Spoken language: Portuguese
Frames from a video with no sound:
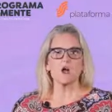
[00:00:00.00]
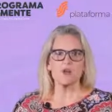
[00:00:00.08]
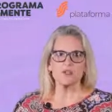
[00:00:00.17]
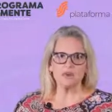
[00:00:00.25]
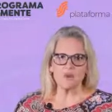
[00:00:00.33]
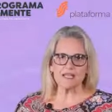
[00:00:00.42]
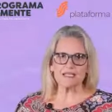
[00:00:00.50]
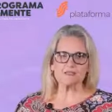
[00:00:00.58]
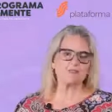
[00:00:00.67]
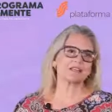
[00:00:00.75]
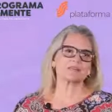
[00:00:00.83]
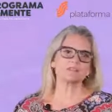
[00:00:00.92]
Quando eles
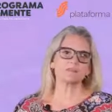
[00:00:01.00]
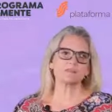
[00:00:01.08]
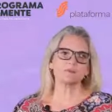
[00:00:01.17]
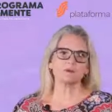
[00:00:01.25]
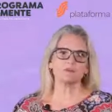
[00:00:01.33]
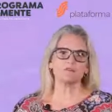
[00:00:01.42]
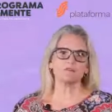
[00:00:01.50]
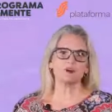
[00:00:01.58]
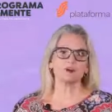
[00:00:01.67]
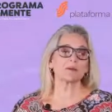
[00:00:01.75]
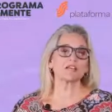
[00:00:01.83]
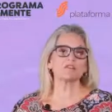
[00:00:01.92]
participam de
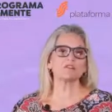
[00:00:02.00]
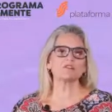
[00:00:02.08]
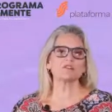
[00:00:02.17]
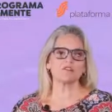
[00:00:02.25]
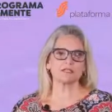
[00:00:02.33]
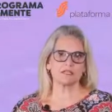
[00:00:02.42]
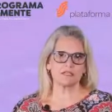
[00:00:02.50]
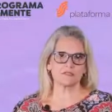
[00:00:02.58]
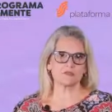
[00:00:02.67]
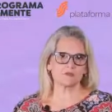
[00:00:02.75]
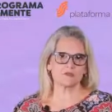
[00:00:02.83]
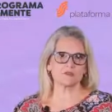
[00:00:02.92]
forma ativa
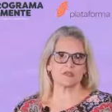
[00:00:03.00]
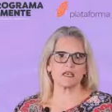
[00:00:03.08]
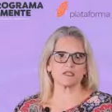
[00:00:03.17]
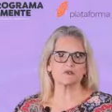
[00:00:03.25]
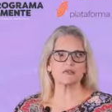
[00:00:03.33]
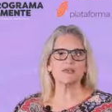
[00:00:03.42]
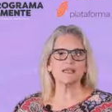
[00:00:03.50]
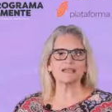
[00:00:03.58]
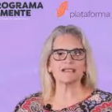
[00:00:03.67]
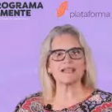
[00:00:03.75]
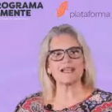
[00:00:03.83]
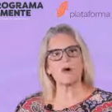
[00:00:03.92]
desse processo,
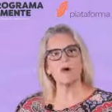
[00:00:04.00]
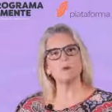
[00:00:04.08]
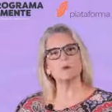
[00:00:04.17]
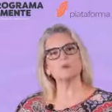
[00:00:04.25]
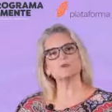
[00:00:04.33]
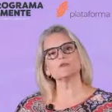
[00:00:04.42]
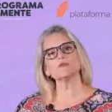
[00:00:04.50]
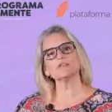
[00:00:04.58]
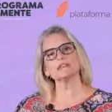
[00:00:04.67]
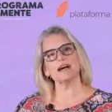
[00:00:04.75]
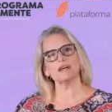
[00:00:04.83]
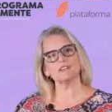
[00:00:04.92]
têm a
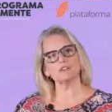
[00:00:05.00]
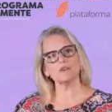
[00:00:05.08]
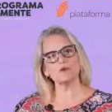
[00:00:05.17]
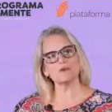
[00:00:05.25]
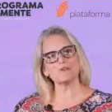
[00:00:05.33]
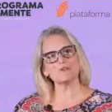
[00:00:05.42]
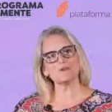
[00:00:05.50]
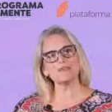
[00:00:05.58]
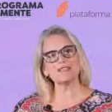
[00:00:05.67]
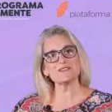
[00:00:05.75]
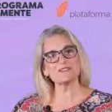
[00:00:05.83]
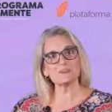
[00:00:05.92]
oportunidade de
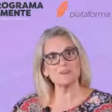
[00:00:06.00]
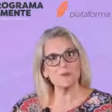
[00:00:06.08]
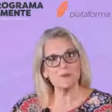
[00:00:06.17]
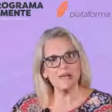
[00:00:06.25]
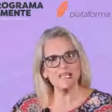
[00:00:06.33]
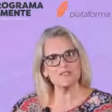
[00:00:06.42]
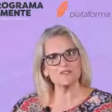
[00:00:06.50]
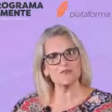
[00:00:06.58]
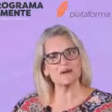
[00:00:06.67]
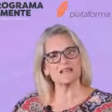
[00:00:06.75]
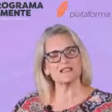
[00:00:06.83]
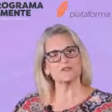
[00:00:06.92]
construir instrumentos
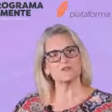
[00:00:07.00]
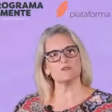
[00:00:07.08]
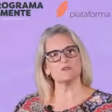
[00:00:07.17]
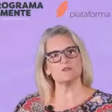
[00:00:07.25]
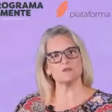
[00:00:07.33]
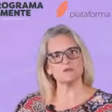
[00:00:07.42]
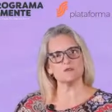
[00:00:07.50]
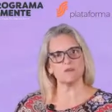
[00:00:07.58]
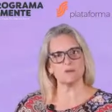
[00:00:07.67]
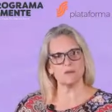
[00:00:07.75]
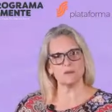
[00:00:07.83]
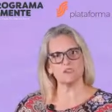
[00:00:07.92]
para resolver os
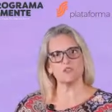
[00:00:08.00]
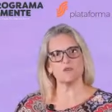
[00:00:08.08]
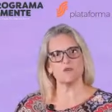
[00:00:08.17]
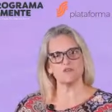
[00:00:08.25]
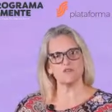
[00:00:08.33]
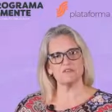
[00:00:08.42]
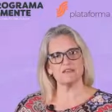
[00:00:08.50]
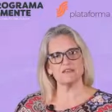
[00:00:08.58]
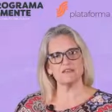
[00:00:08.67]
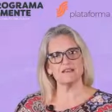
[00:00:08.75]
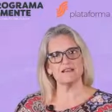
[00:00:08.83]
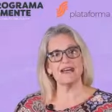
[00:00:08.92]
problemas de
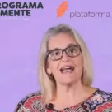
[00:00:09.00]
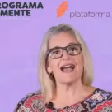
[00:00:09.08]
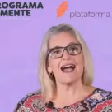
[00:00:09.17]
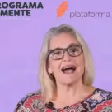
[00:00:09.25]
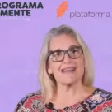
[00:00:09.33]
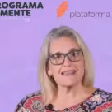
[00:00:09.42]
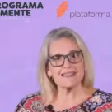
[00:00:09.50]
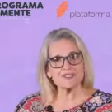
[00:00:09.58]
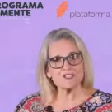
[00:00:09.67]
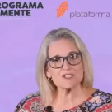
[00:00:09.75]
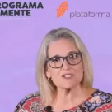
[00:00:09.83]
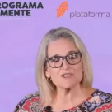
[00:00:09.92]
convivência, além
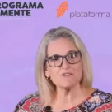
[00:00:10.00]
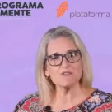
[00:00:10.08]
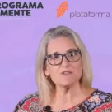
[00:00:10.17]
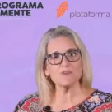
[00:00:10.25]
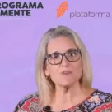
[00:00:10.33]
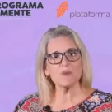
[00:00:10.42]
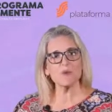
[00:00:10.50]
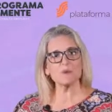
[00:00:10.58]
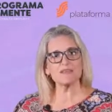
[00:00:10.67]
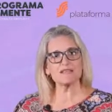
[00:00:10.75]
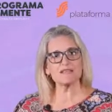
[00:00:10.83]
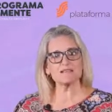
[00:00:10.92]
de desenvolver
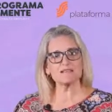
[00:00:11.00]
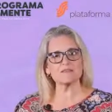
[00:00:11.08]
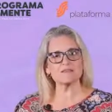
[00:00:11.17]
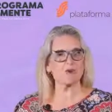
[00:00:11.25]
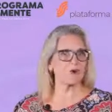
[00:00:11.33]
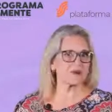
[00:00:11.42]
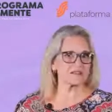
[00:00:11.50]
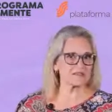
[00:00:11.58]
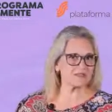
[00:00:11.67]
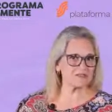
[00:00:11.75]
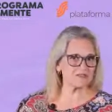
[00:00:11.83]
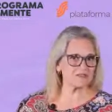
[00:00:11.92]
competências como
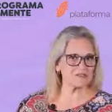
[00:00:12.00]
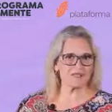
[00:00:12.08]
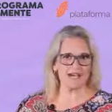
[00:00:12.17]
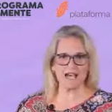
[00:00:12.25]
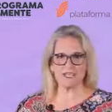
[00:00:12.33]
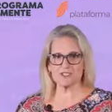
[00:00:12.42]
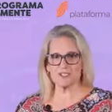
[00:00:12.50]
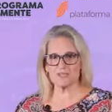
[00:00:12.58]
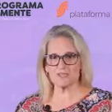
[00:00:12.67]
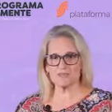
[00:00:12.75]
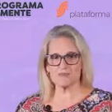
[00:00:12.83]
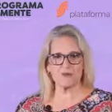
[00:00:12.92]
assertividade,
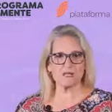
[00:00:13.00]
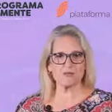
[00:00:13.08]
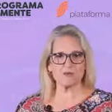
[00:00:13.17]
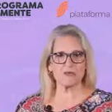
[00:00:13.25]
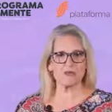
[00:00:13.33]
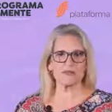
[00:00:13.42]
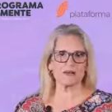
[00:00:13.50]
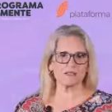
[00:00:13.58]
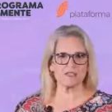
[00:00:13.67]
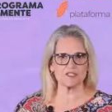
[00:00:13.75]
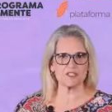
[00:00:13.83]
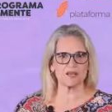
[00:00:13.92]
respeito e
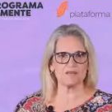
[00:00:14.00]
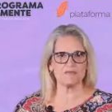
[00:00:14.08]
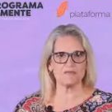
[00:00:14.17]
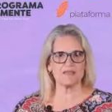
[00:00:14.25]
empatia.